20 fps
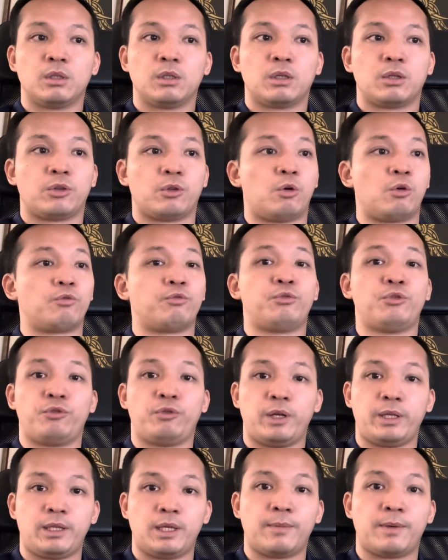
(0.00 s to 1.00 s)
Donc, vous
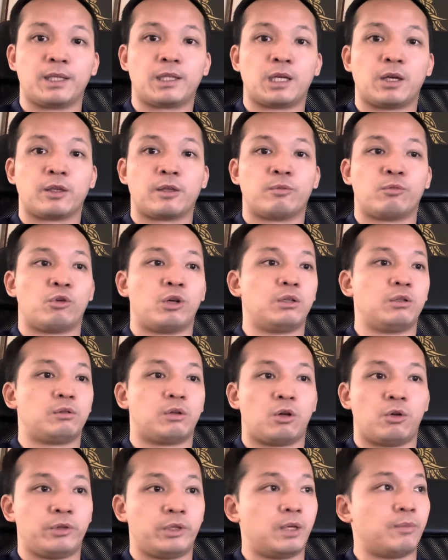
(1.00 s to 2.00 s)
voulez débattre avec moi,
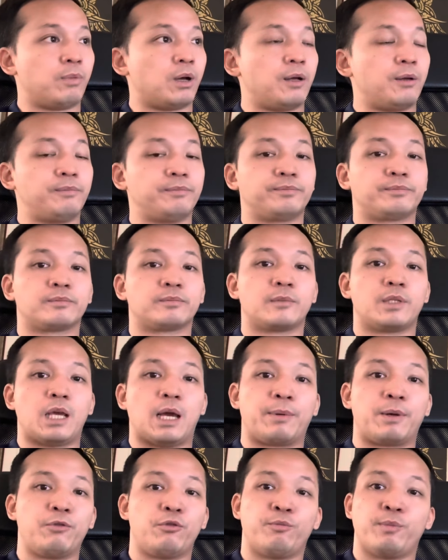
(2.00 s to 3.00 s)
on débat. Et
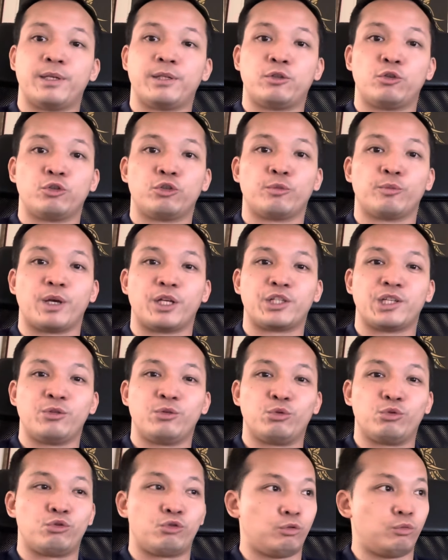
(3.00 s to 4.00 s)
après, vous passez sur ma chaîne
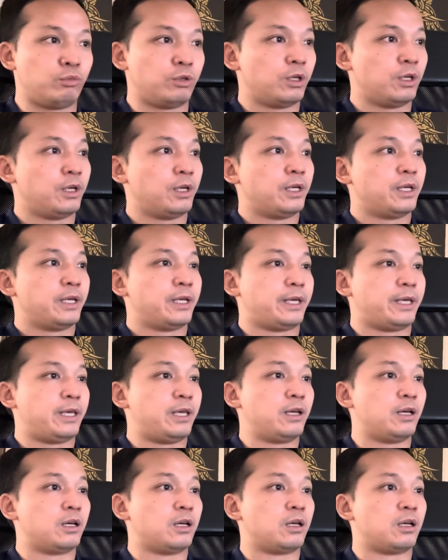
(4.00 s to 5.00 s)
YouTube.
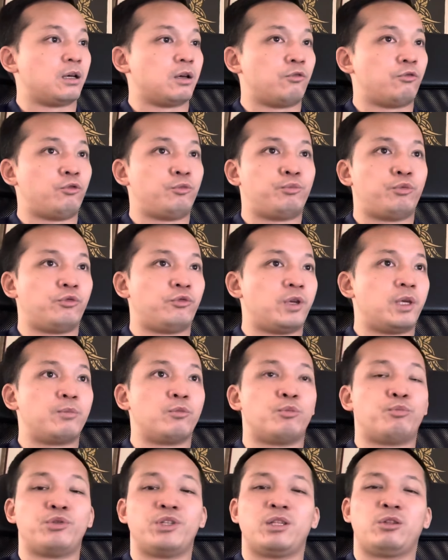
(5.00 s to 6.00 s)
Et euh, vous pouvez
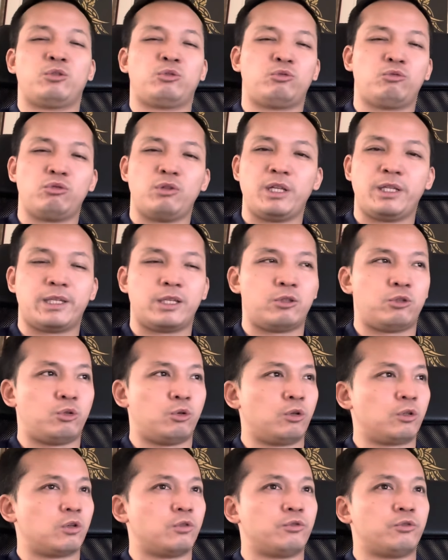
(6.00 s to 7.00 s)
me poser toutes les
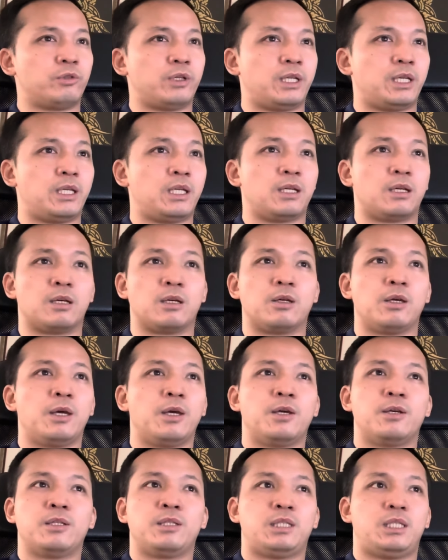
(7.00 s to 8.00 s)
questions que vous voulez. Euh,
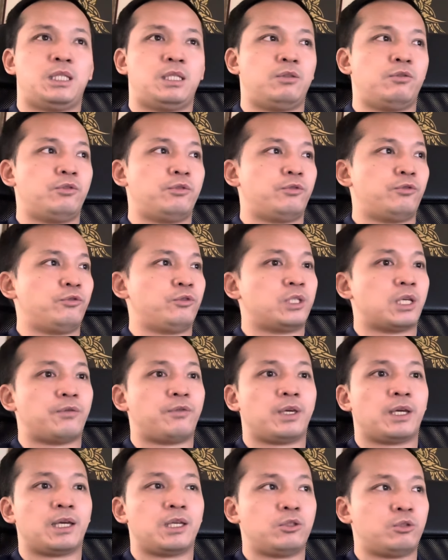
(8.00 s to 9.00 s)
si vous,
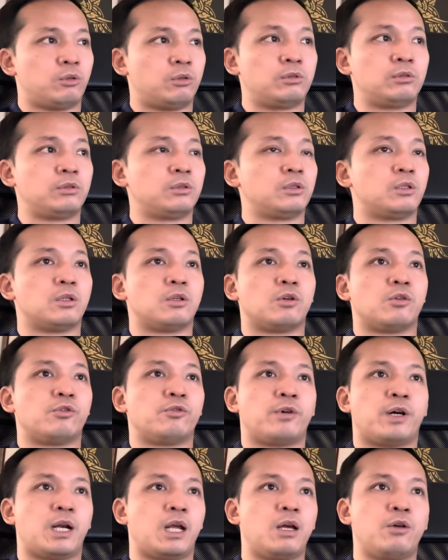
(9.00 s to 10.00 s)
avez raison, euh,
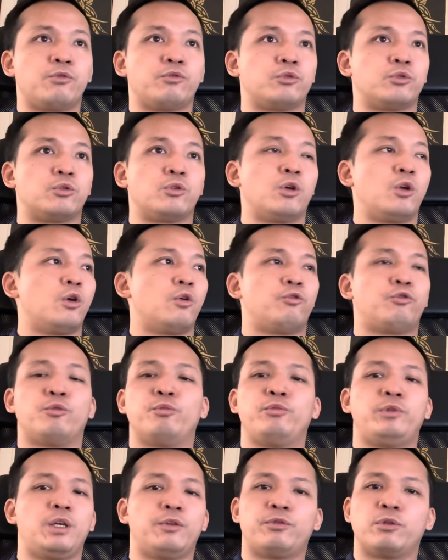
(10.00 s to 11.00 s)
voilà, vous, vous,
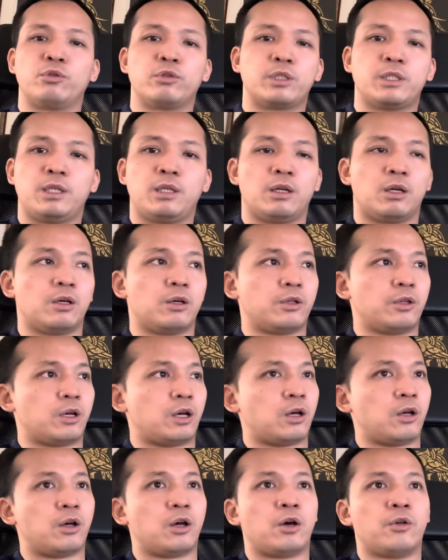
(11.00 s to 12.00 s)
me défoncez en,
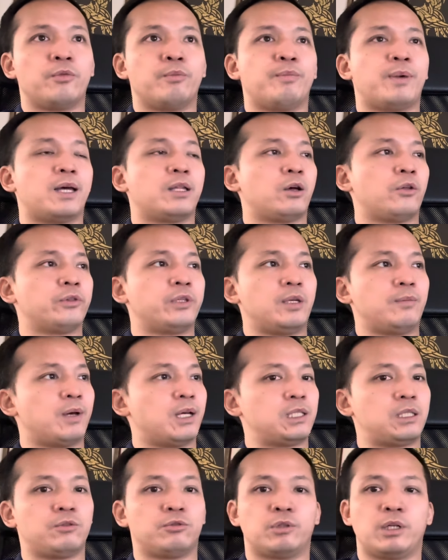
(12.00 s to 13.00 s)
en, débat
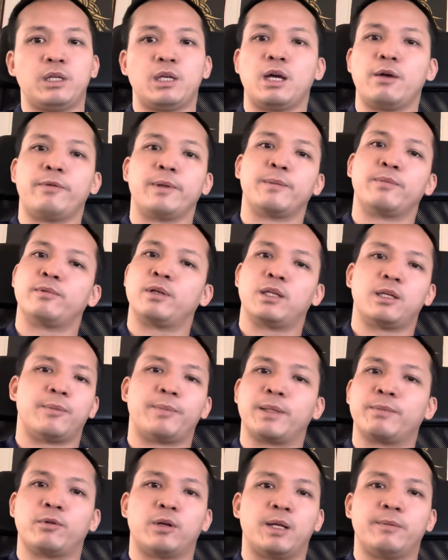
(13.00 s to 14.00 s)
si vous voulez. il ah, n'y a
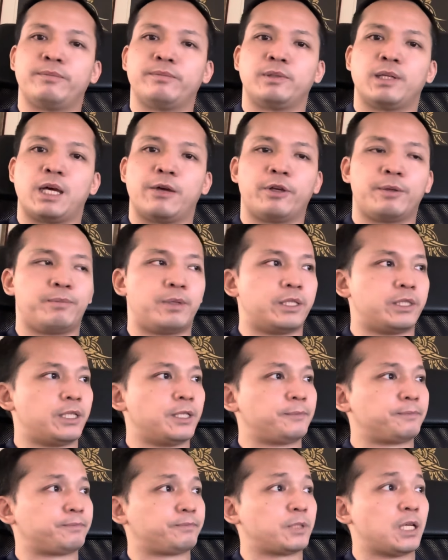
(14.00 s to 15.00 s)
pas de problème, avec plaisir.
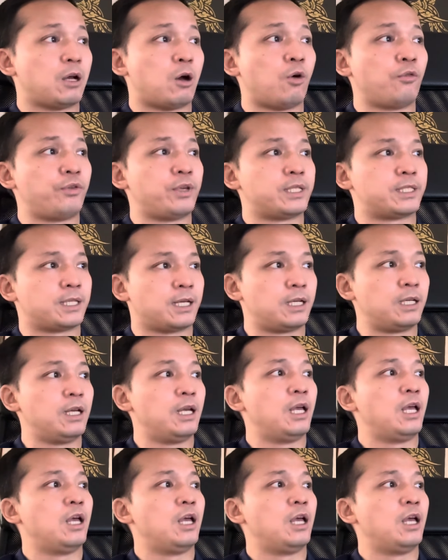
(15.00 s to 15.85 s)
On fait ça,